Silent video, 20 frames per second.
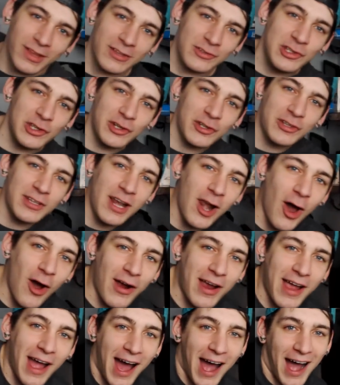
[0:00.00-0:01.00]
Giro
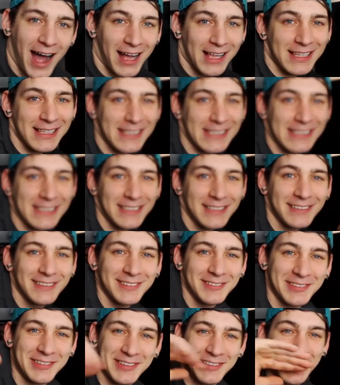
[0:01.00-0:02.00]
dell'oca!
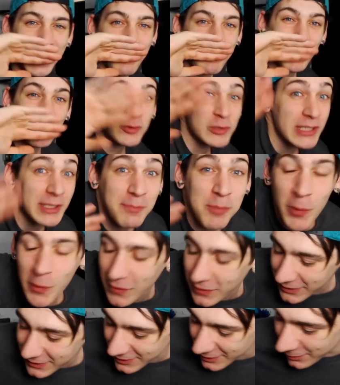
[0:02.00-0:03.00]
Che battuta
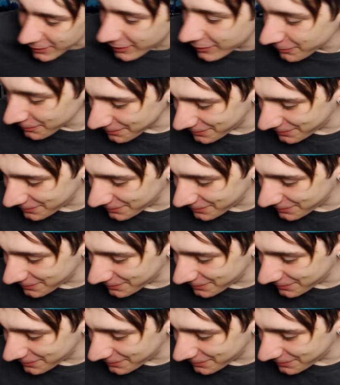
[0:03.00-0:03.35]
bruttissima!